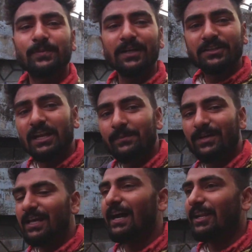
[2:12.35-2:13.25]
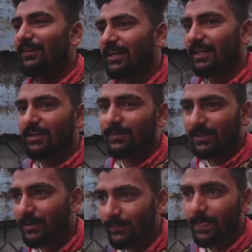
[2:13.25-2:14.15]
इस बार इतना मज़ा आने वाला ना
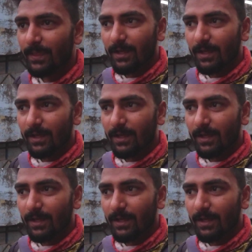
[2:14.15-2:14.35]
मतलब